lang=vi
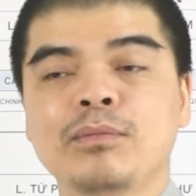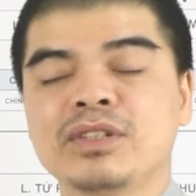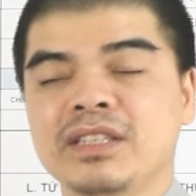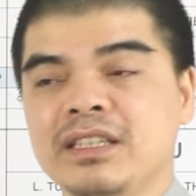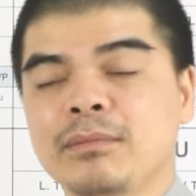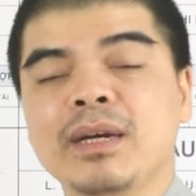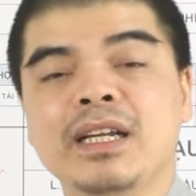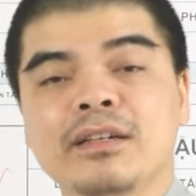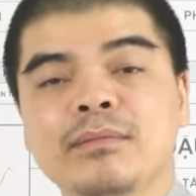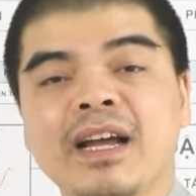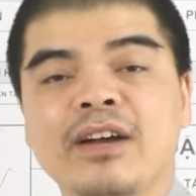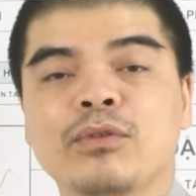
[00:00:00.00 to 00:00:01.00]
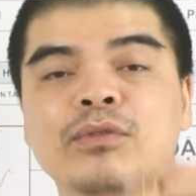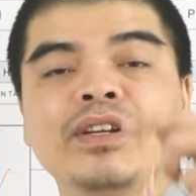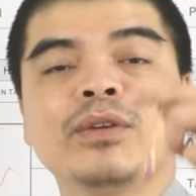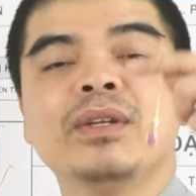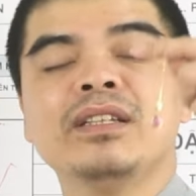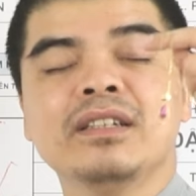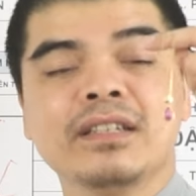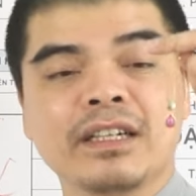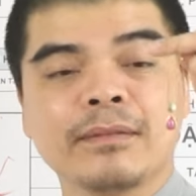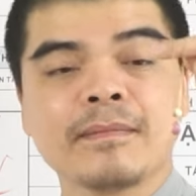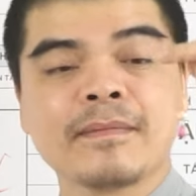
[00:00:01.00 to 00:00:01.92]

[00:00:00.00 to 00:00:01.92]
1987 nữ mạng, quý vị luôn nhớ nhé,